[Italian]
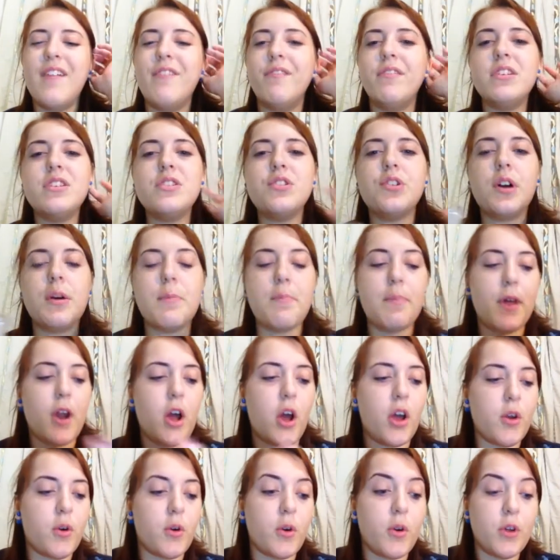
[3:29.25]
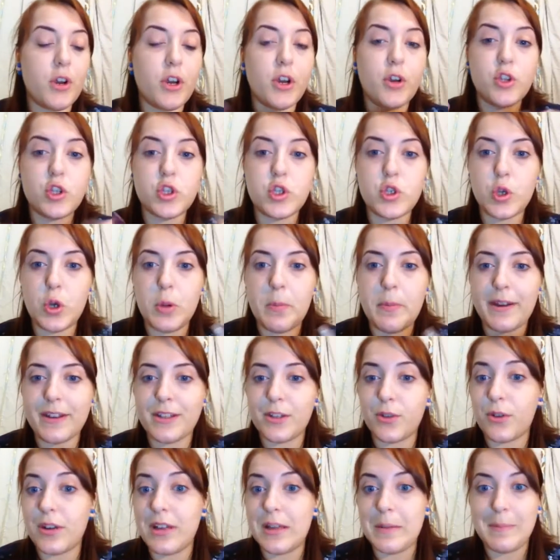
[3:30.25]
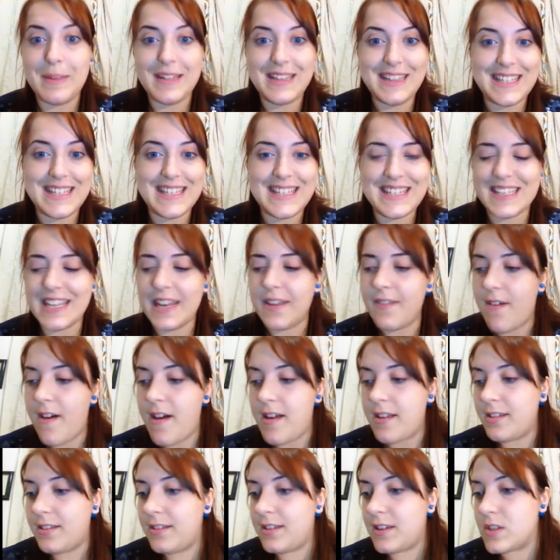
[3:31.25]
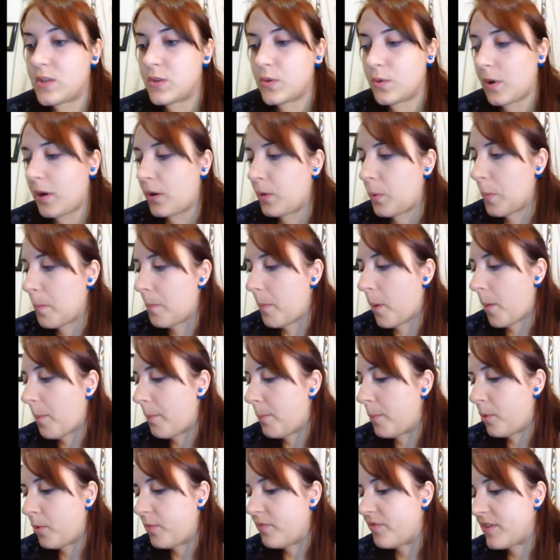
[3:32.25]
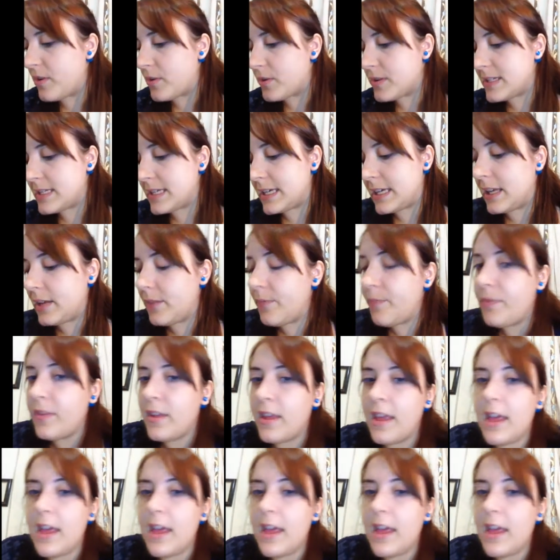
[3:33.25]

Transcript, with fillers: Visto che però i colori non sono particolarmente scriventi e sono anche un po' polverosini,